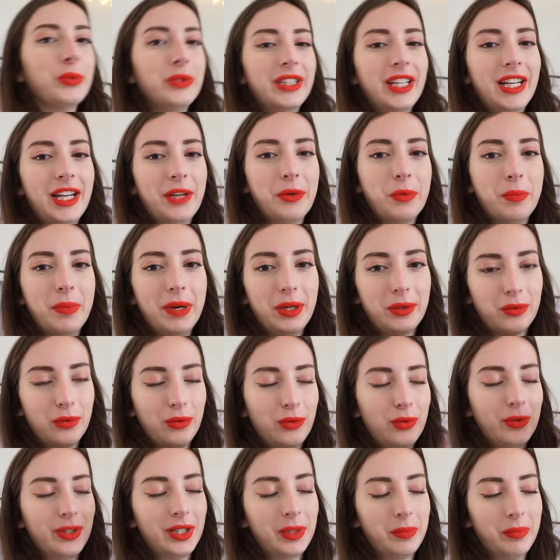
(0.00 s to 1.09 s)
est allé au parc de
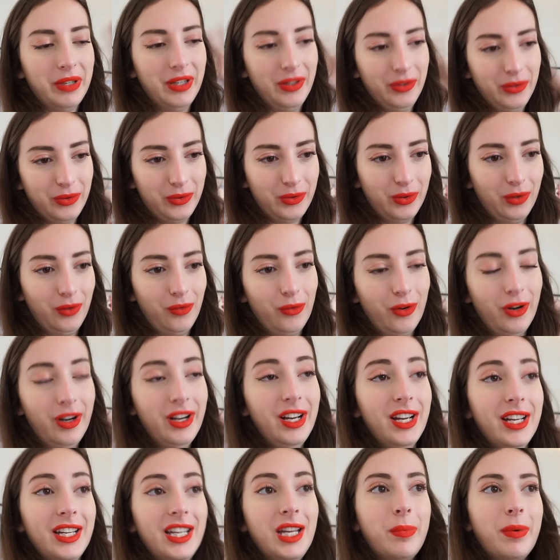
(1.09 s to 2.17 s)
saut avec Prince encore une fois.
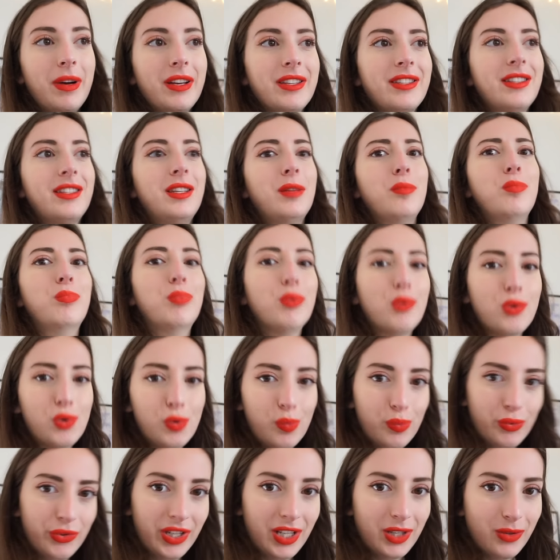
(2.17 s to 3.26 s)
Et Prince était beaucoup
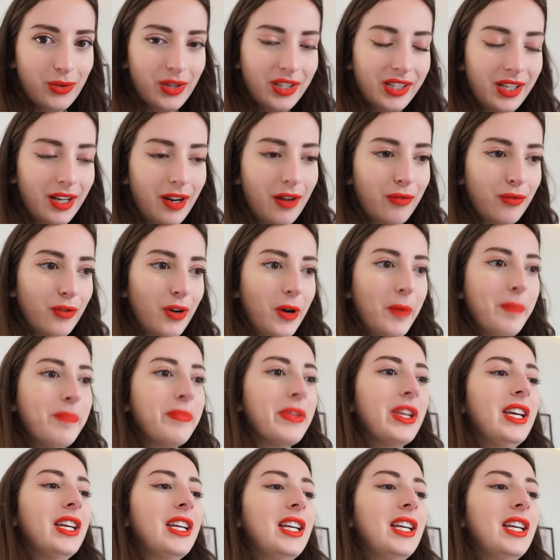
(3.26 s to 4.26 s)
plus à l'aise que la dernière fois.